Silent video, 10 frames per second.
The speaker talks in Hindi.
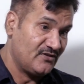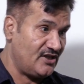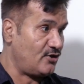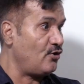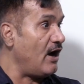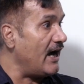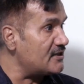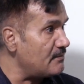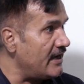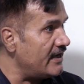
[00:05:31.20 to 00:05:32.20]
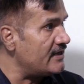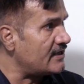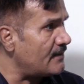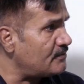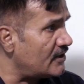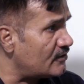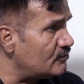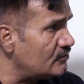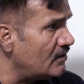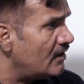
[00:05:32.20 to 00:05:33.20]
देखो आज मैं हेलीकॉप्टर
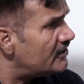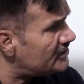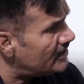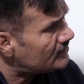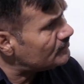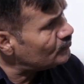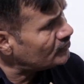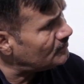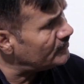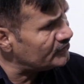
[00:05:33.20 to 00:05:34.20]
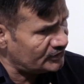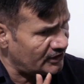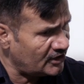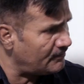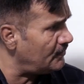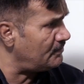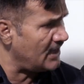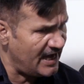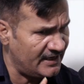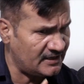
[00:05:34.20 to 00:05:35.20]
हूँ एक मुख्यमंत्री कभी
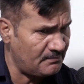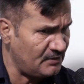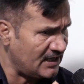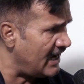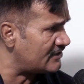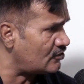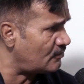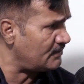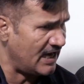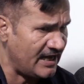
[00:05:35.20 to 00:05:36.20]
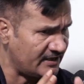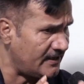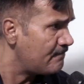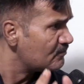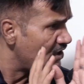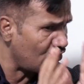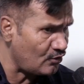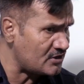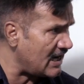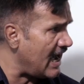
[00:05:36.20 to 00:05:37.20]
बिहार के विकास और बिहार के
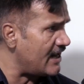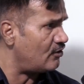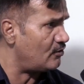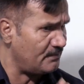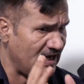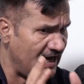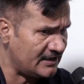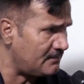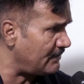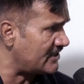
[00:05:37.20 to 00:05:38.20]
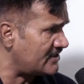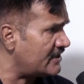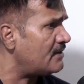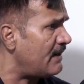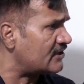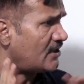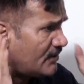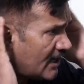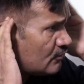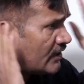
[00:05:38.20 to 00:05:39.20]
रोजगार और बिहार की फैक्ट्री की बात कभी
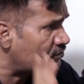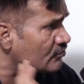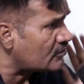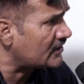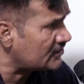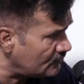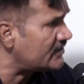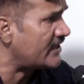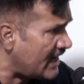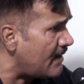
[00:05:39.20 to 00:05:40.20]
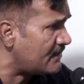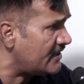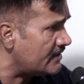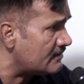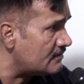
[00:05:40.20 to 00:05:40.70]
लालू यादव को करते हुए देखा आपने